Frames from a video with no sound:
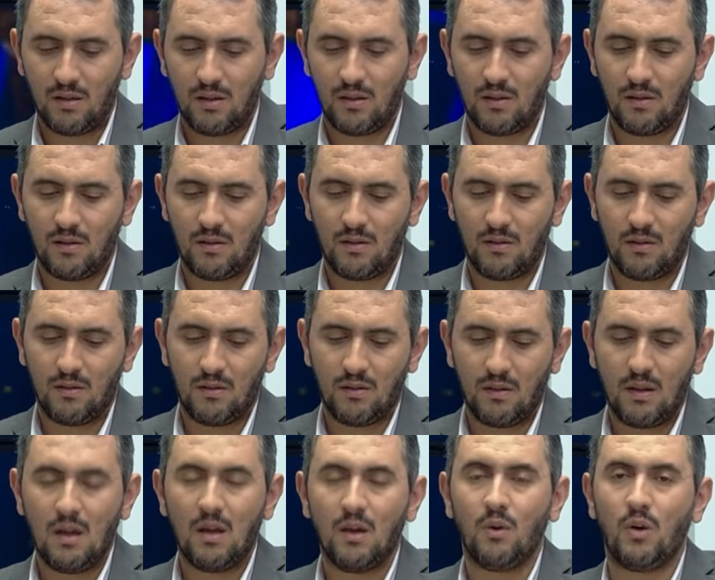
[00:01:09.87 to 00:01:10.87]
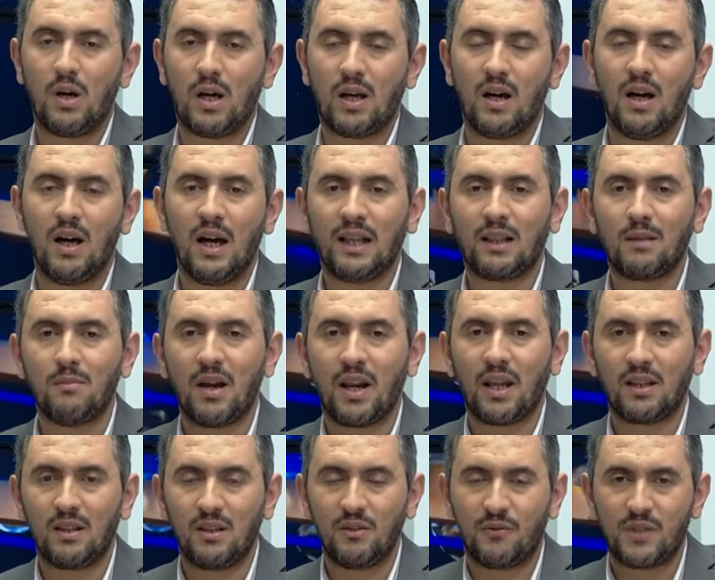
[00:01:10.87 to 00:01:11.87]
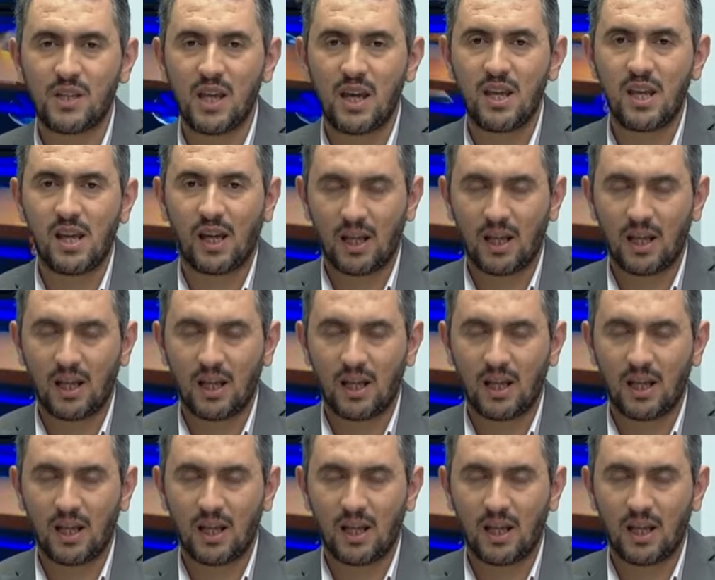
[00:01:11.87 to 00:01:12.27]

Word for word: نفساني واخا هذا المرض النفساني